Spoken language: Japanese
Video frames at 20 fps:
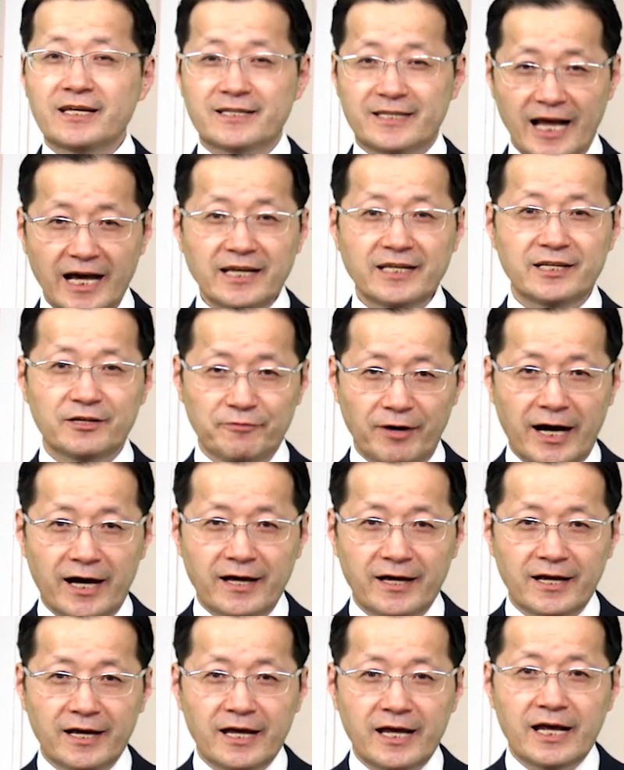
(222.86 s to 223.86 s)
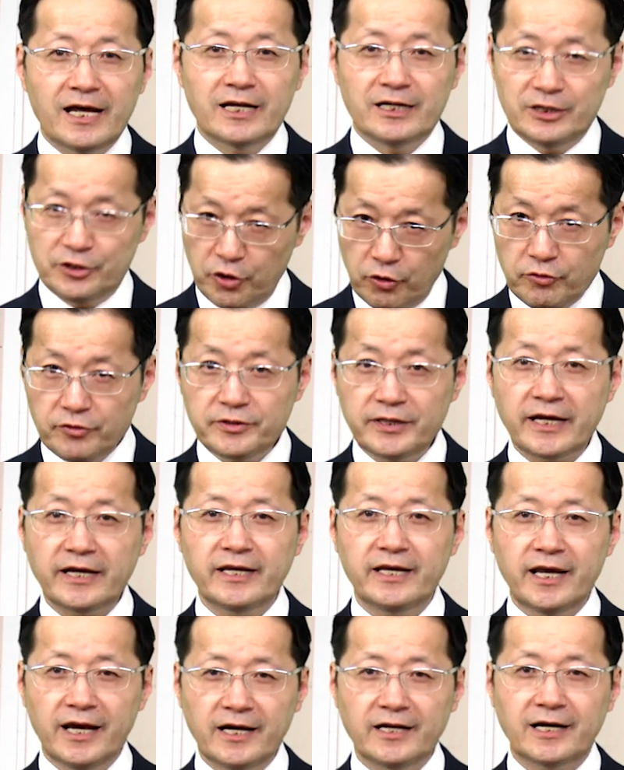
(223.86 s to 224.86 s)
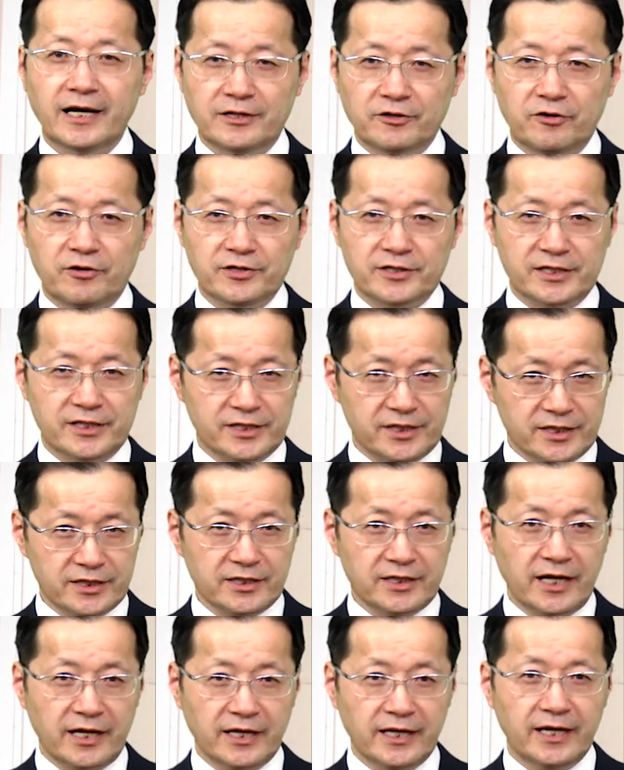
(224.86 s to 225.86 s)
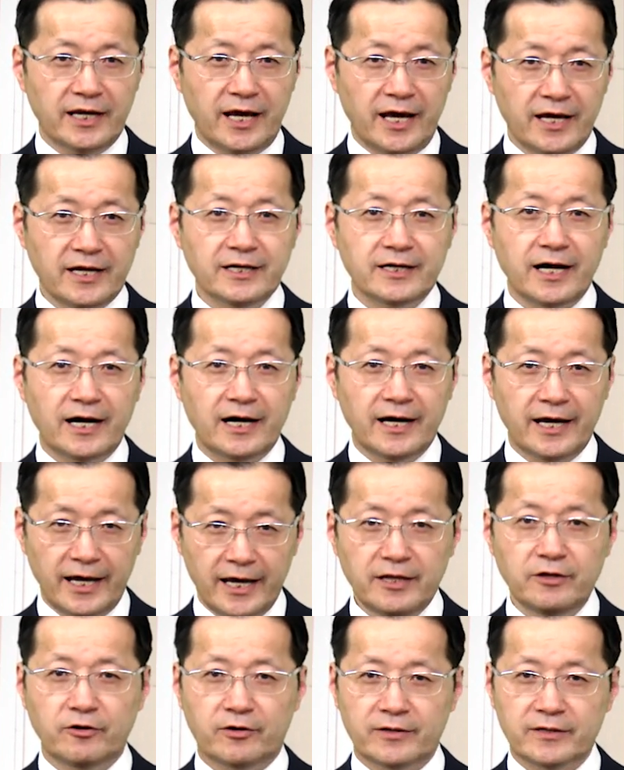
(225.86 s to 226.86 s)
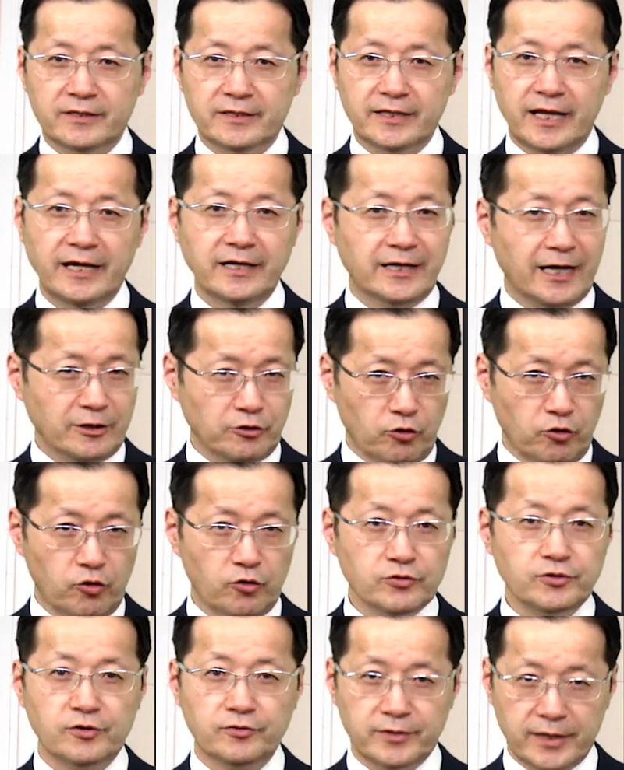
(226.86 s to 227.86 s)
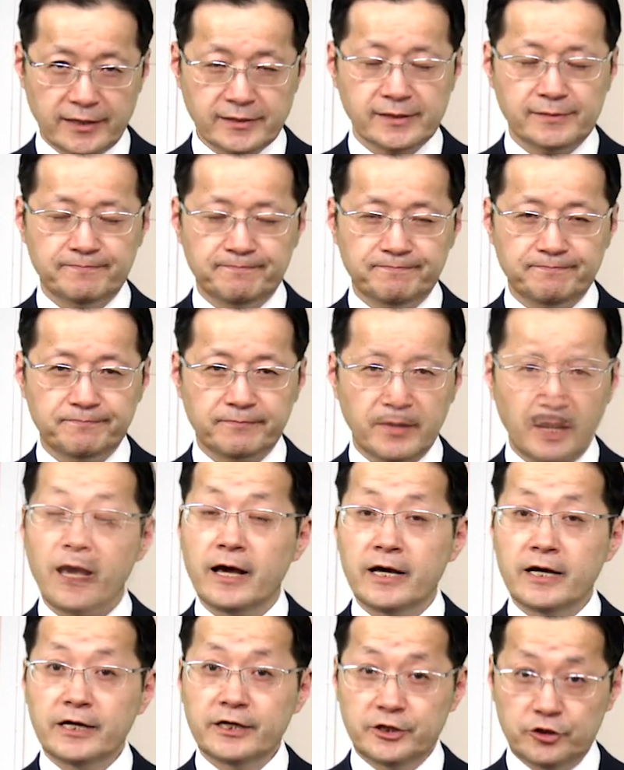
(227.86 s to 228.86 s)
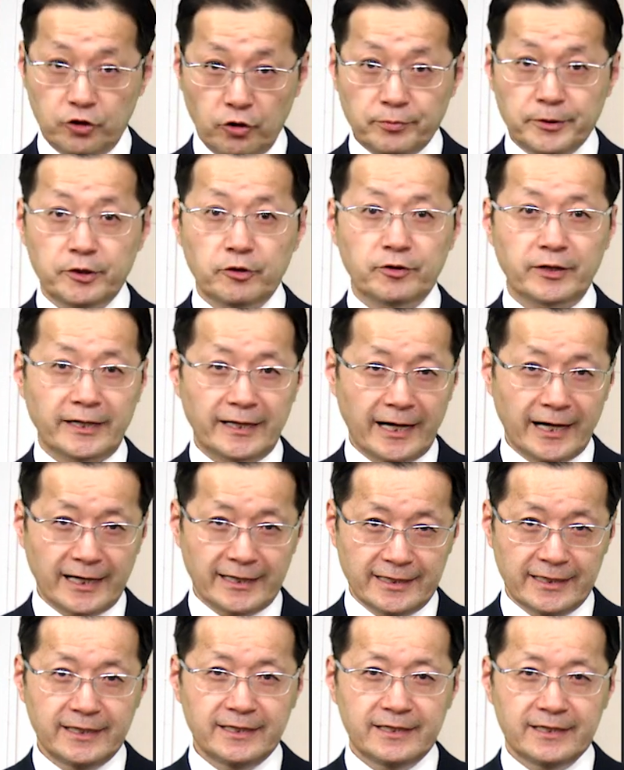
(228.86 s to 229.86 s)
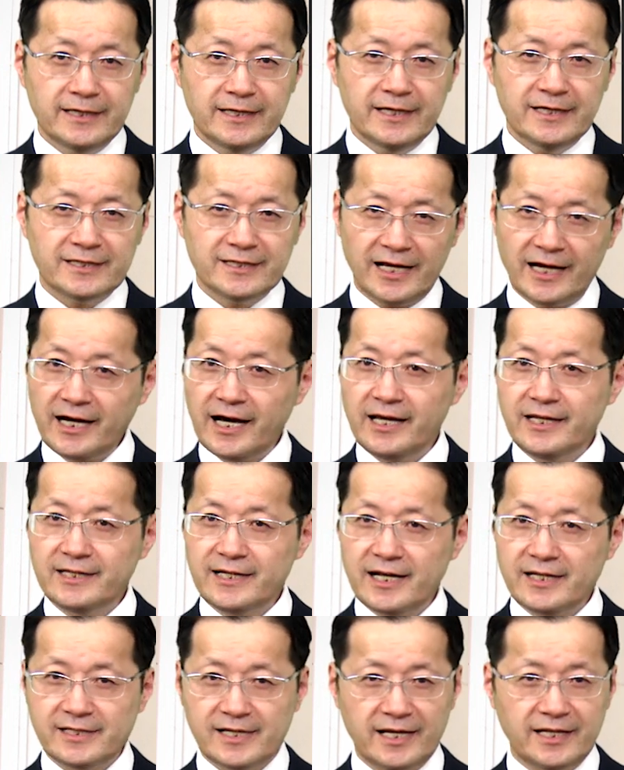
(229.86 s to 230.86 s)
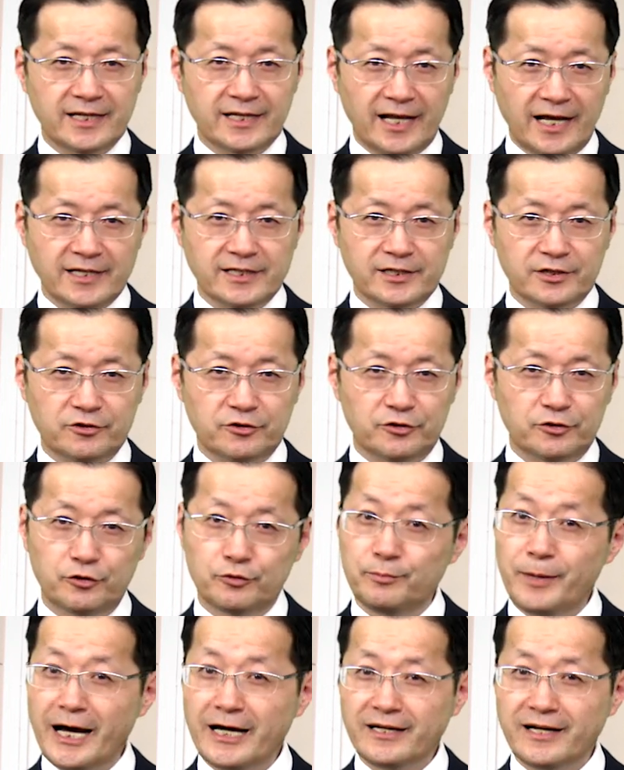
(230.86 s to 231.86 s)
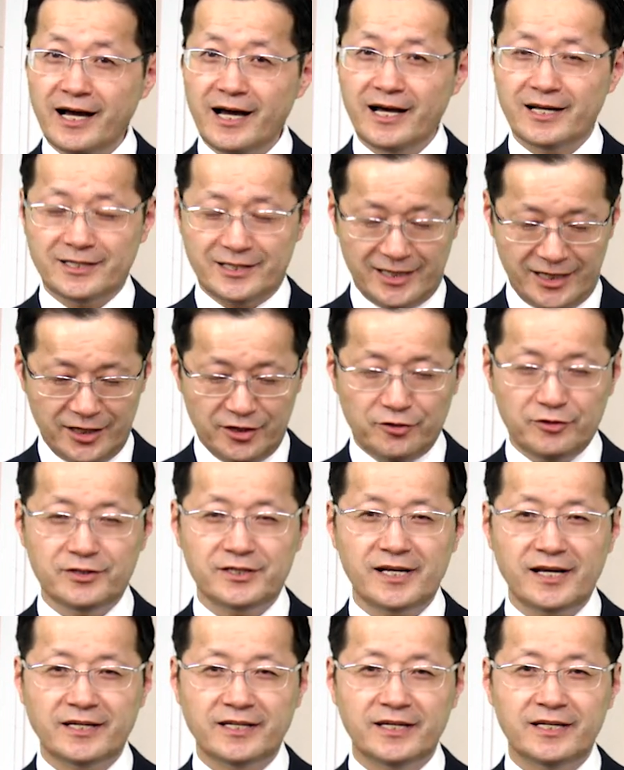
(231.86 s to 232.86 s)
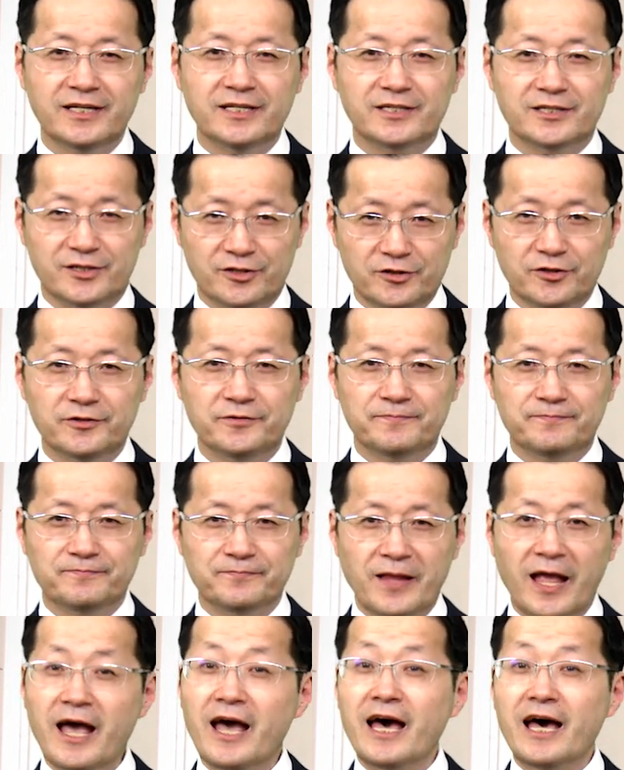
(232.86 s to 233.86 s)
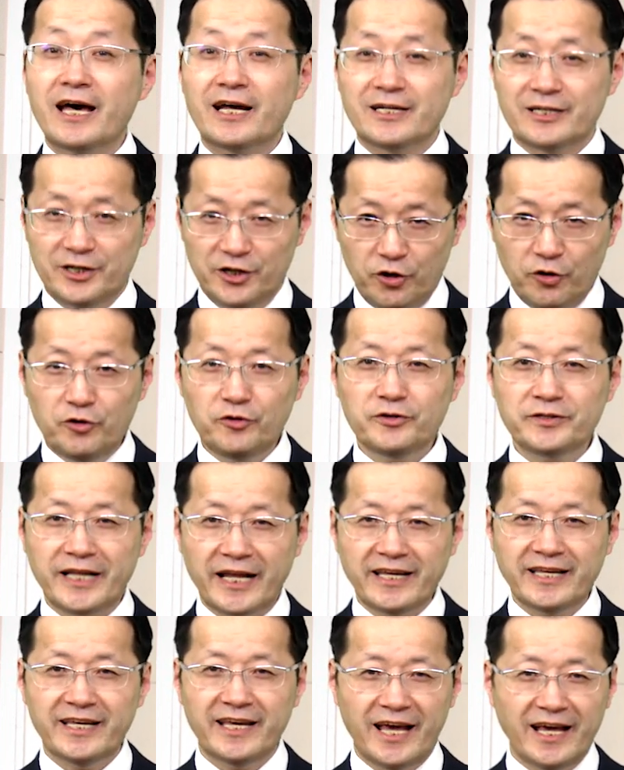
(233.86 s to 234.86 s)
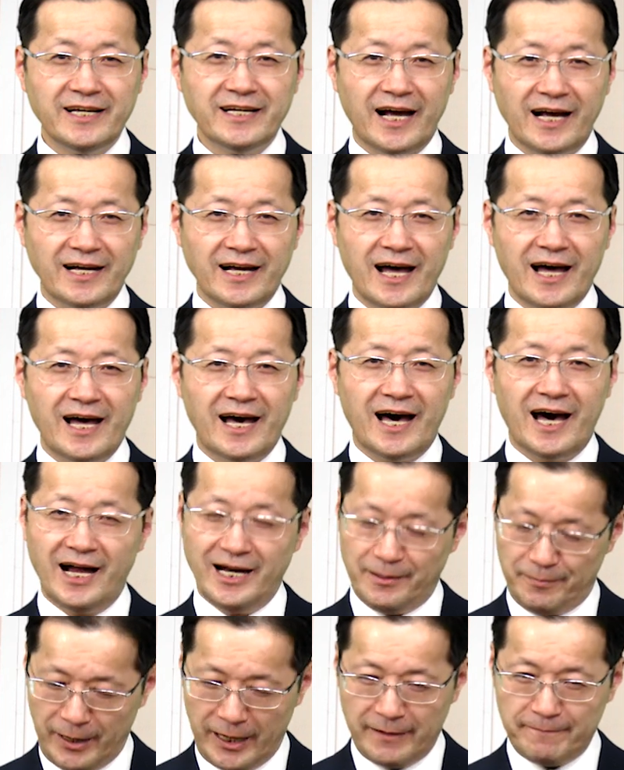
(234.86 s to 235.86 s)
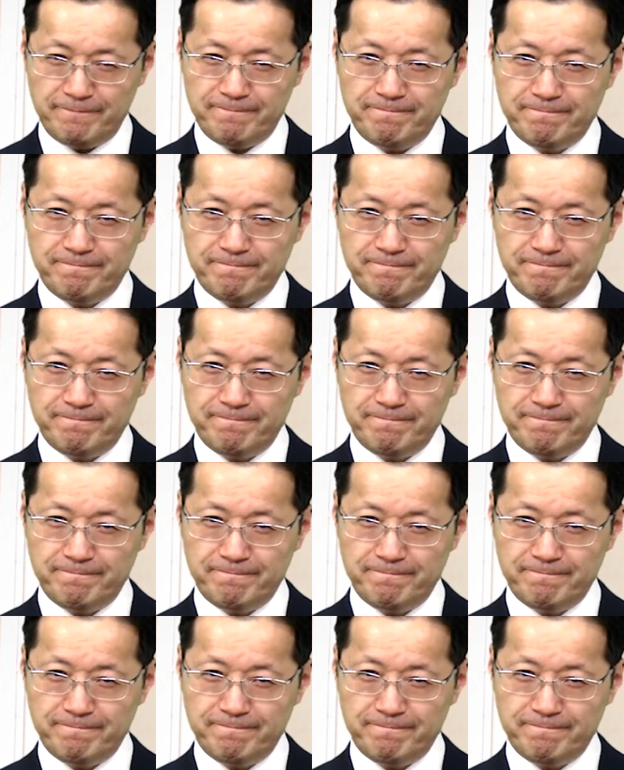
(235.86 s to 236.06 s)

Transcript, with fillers: 第2は量的変化の質的変化への転化の法則です人々の中に社会体制に対する不満が蓄積する量的変化があれば